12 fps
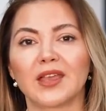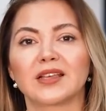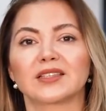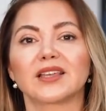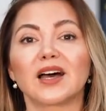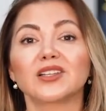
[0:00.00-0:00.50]

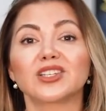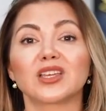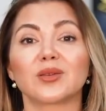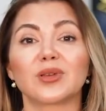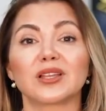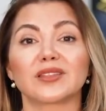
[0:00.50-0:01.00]
sadece
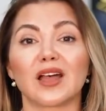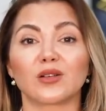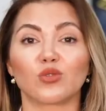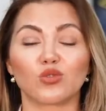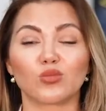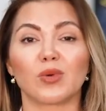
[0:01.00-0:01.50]
gebelikten
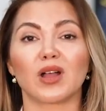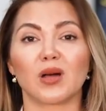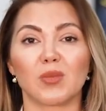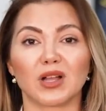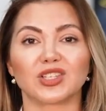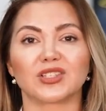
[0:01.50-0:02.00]
korunmak
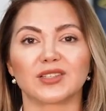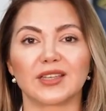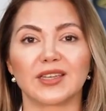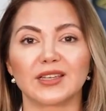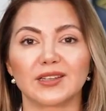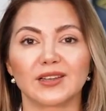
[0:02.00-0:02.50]
amaçlı
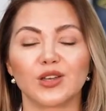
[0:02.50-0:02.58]
değil,